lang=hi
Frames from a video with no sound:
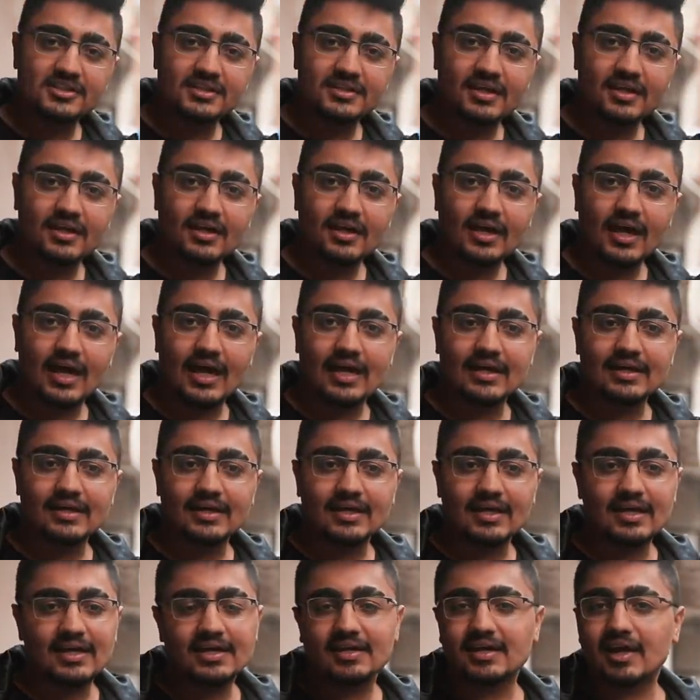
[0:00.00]
जीते एंड
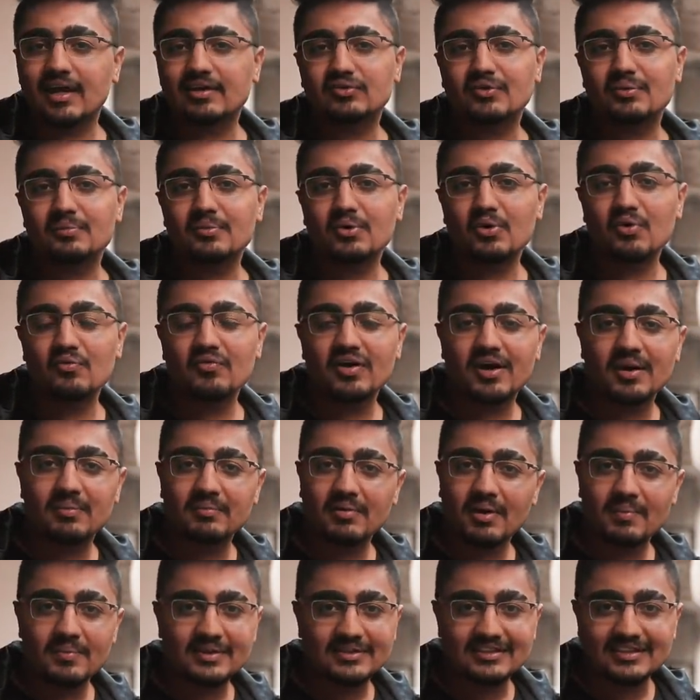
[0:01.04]
एक रात को मेरे को वैनम
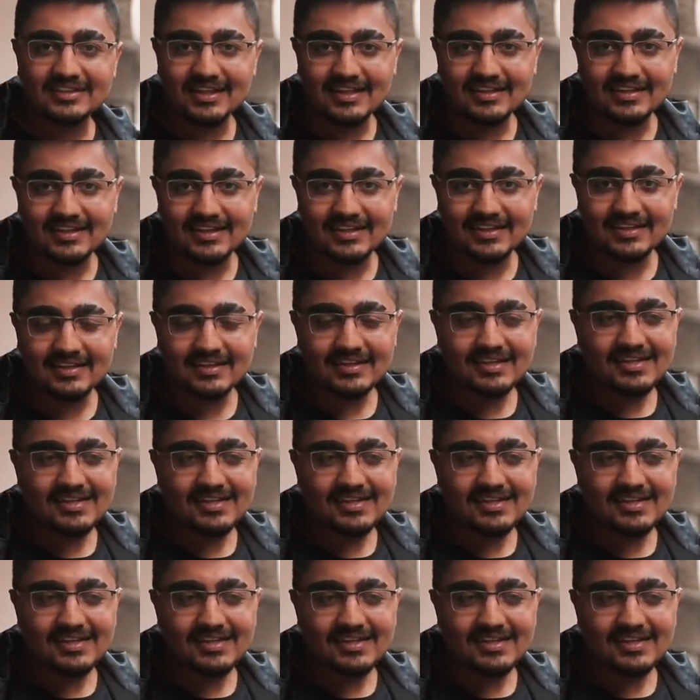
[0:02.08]
का मैसेज आता है